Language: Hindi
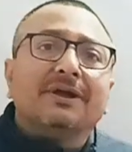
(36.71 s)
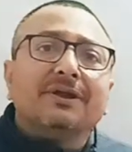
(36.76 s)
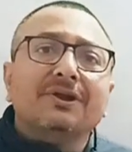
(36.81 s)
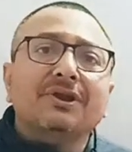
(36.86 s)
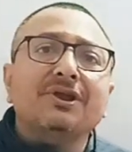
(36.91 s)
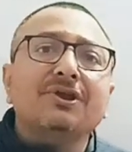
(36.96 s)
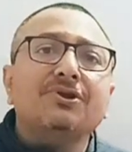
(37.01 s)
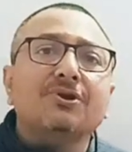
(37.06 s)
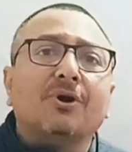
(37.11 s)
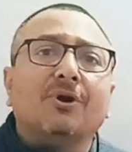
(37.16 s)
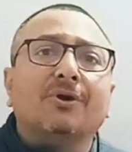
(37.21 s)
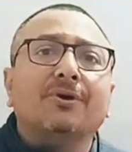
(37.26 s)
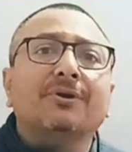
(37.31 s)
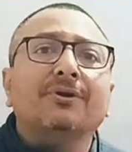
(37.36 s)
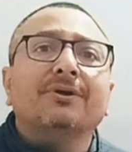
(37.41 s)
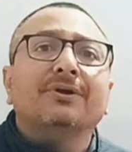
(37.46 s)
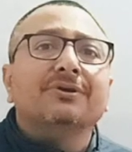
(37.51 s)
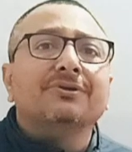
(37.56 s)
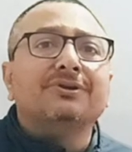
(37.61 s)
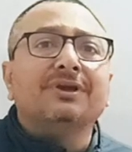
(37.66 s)
नीट और
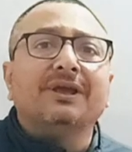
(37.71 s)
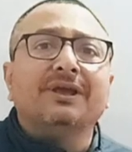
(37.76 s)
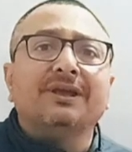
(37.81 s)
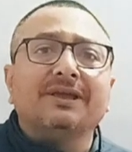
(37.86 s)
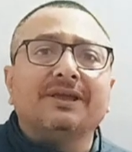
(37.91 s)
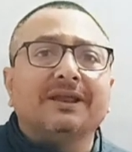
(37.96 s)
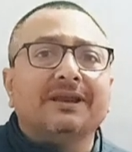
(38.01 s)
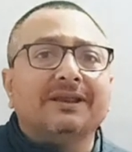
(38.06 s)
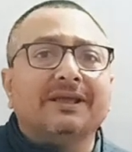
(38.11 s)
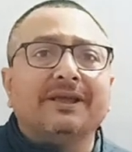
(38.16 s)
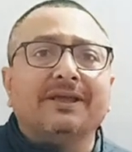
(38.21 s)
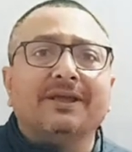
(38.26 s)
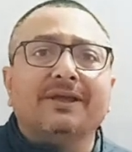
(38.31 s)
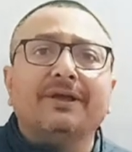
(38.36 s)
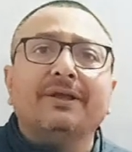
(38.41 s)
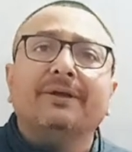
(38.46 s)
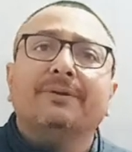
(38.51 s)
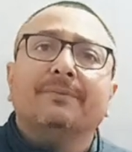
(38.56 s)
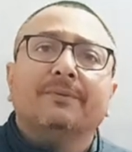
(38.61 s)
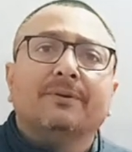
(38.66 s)
जेई के लिए ये
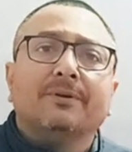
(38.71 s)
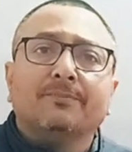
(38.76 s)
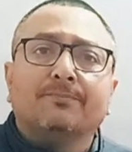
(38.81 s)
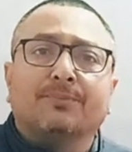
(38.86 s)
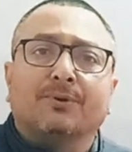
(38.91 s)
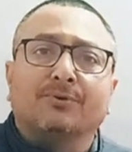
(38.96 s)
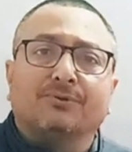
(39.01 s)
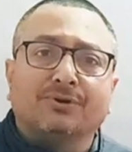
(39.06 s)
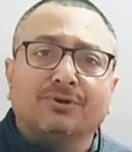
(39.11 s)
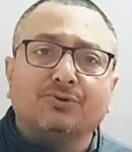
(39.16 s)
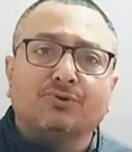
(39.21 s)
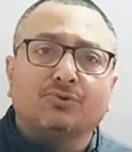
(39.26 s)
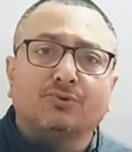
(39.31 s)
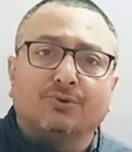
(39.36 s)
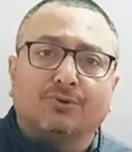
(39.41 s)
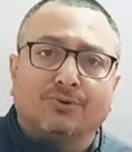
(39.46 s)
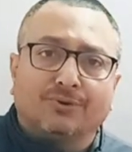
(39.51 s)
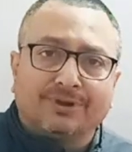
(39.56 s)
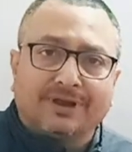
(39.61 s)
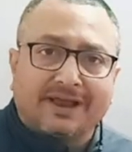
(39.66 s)
प्रोसेस शुरू
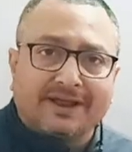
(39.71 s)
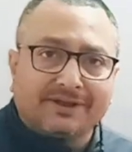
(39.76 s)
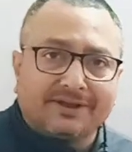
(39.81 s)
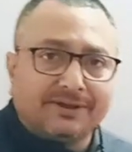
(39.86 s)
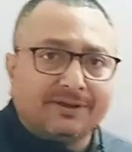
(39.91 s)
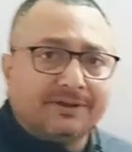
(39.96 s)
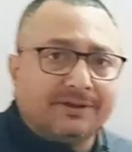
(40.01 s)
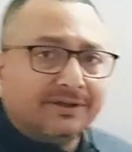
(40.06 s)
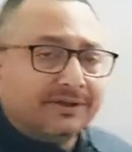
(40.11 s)
हो जाएगी